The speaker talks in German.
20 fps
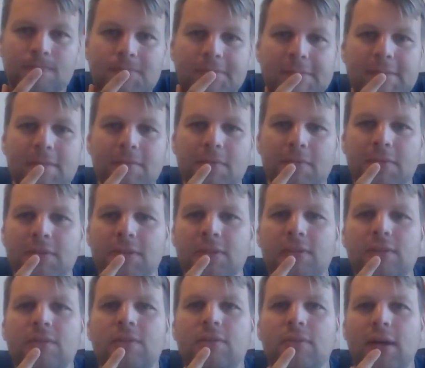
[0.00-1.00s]
wenn man sich
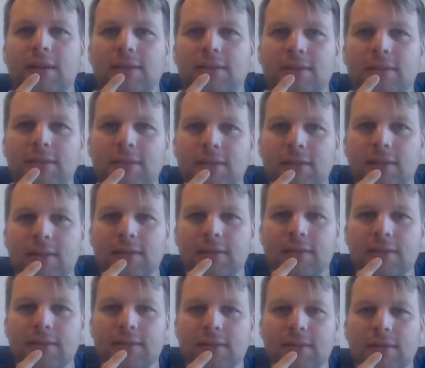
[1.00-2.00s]
das so ansieht,
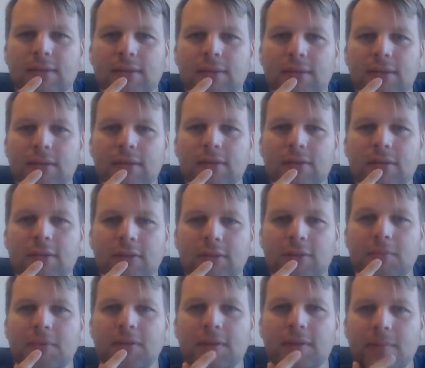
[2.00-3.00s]
äh, könnte
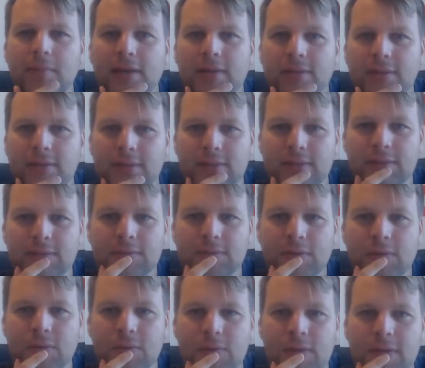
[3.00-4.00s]
man der Meinung sein,
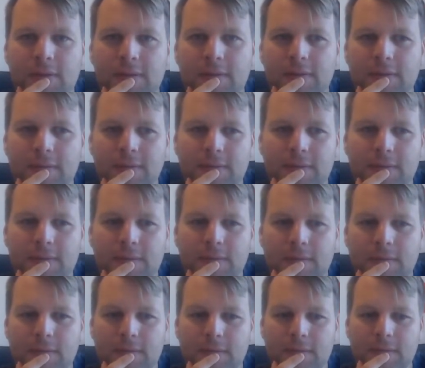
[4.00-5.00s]
früher
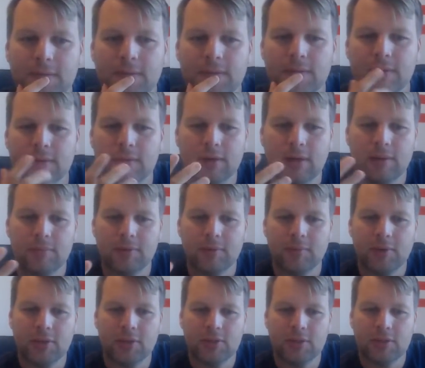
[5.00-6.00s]
haben die
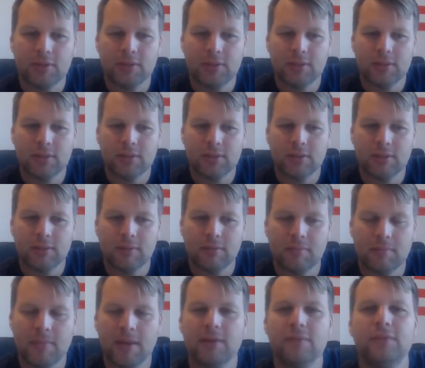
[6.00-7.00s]
Menschen ja
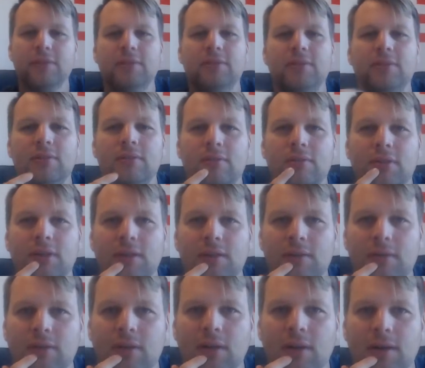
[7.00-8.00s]
mehr Wissen noch da
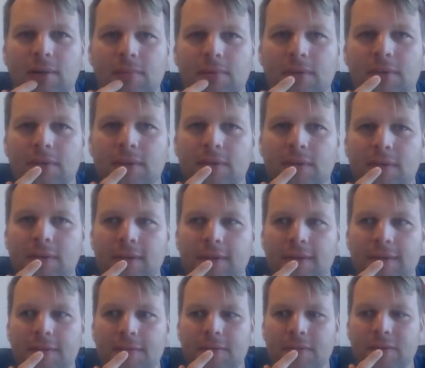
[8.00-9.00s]
gehabt. Ne?
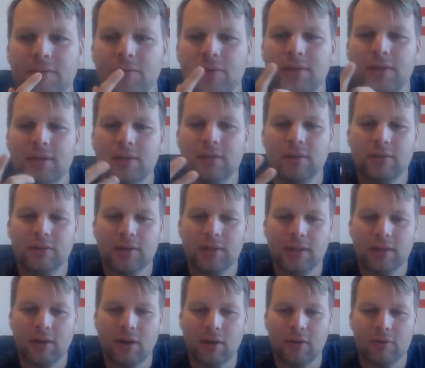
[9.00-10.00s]
Da wurde natürlich
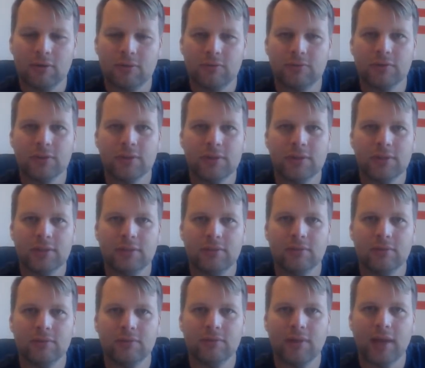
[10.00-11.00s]
ein Haus früher nicht
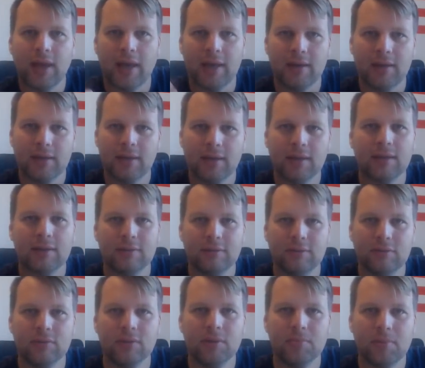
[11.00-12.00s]
nur für eine
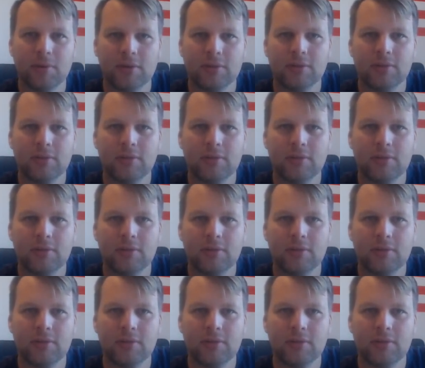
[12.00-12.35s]
Generation gebaut,